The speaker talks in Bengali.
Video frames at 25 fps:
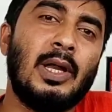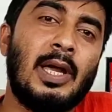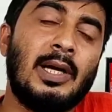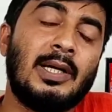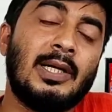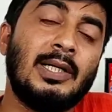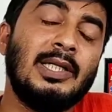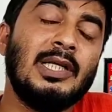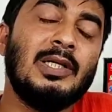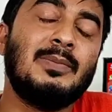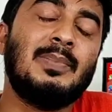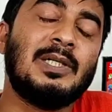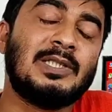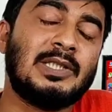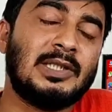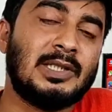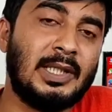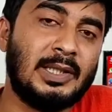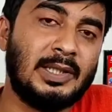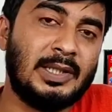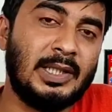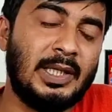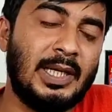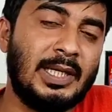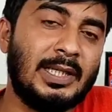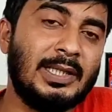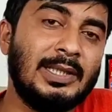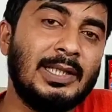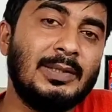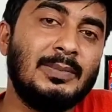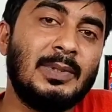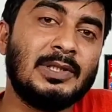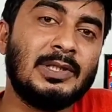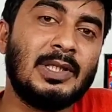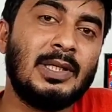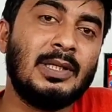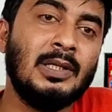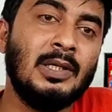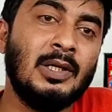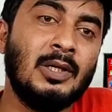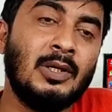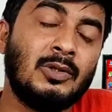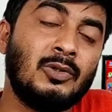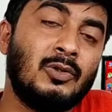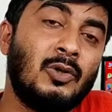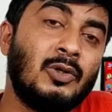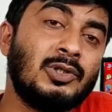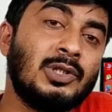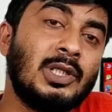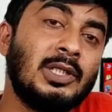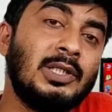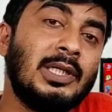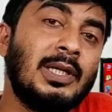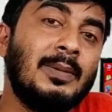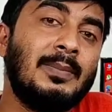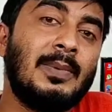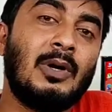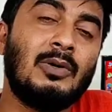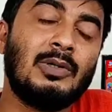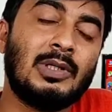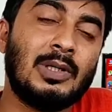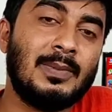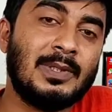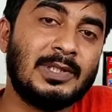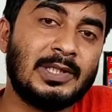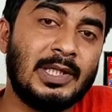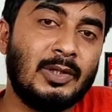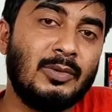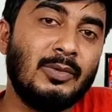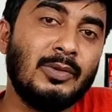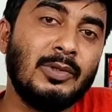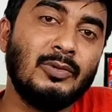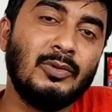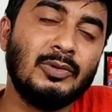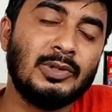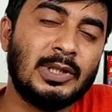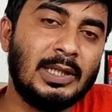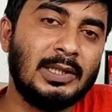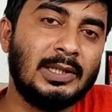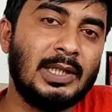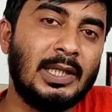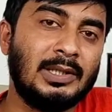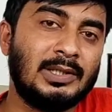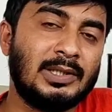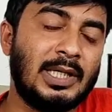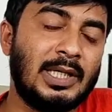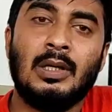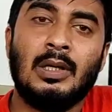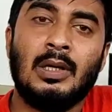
একাধিক ভাষা জানতেন একাধিক ভাষা দশটা থেকে বারোটা ভাষা এরকম কিন্তু জানতেন